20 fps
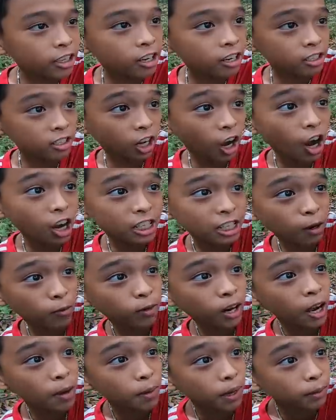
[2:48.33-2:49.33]
chưa xỏ xong
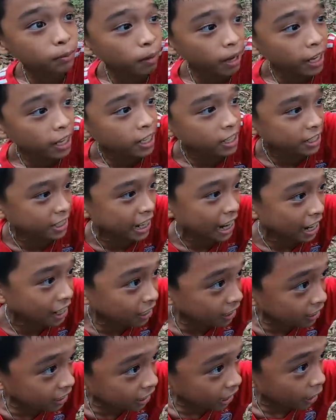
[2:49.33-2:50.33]
nữa, bên bay căng
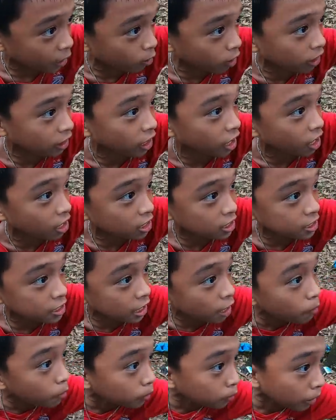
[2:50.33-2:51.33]
lên liều lên rồi,
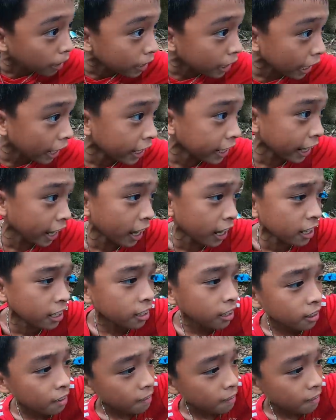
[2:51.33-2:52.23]
sao bên bay lại vậy?